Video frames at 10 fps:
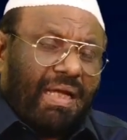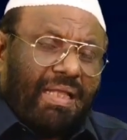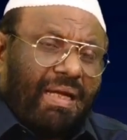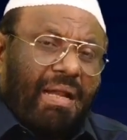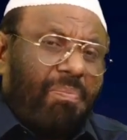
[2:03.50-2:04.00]

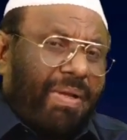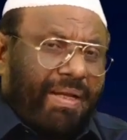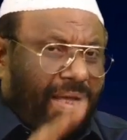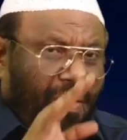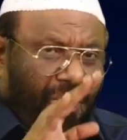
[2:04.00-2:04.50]
அதனால்
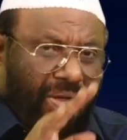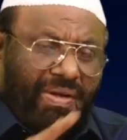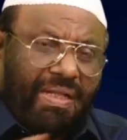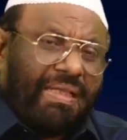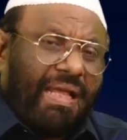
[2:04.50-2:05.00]
பரிகாரம் கொடுக்க
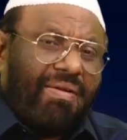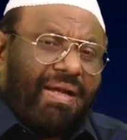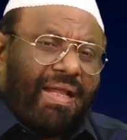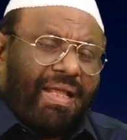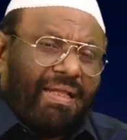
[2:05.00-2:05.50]
வேண்டிய தேவை
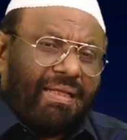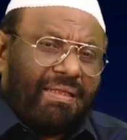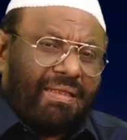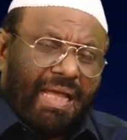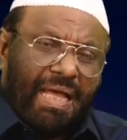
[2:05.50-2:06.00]
கிடையாது
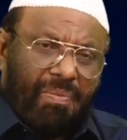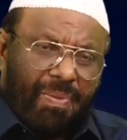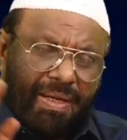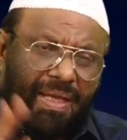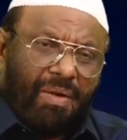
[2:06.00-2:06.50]
யார்
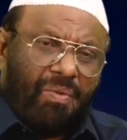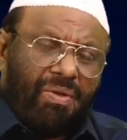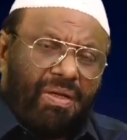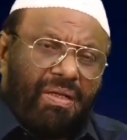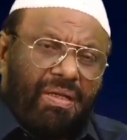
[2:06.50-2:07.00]
பரிகாரம்
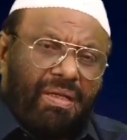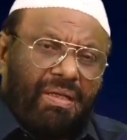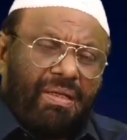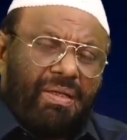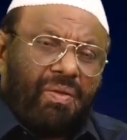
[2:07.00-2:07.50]
கொடுக்கணும்
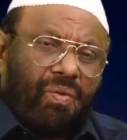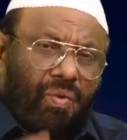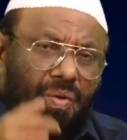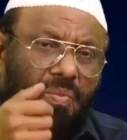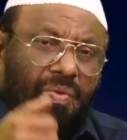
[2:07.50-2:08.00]

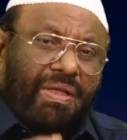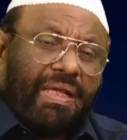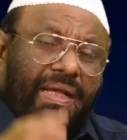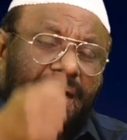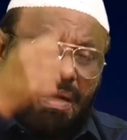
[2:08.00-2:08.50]
நோன்பு வைக்க
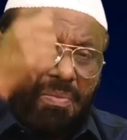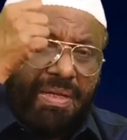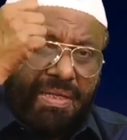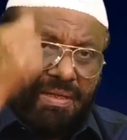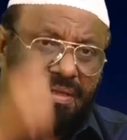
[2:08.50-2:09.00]
கடமை
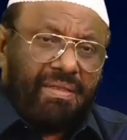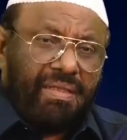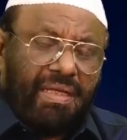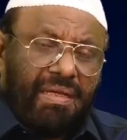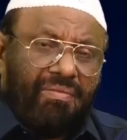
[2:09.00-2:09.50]

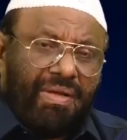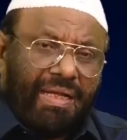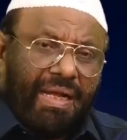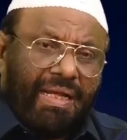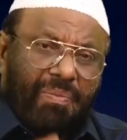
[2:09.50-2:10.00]
இருந்து
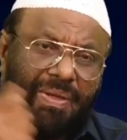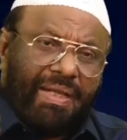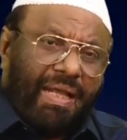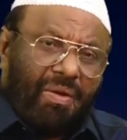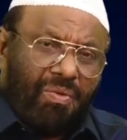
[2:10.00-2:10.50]
வைக்காட்டி
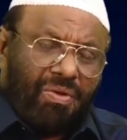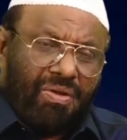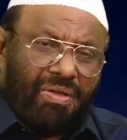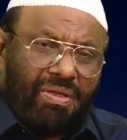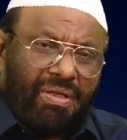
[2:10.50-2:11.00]
பரிகாரம்
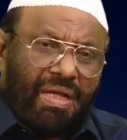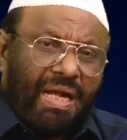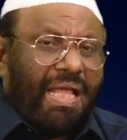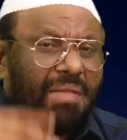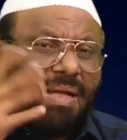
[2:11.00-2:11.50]
கொடுக்கணும்
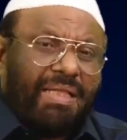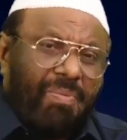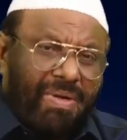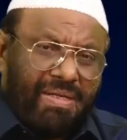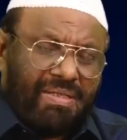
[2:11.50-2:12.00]
ஆனால் அது
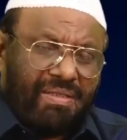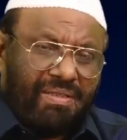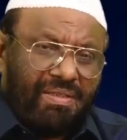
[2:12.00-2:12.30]
மாற்றப்பட்டுருச்சு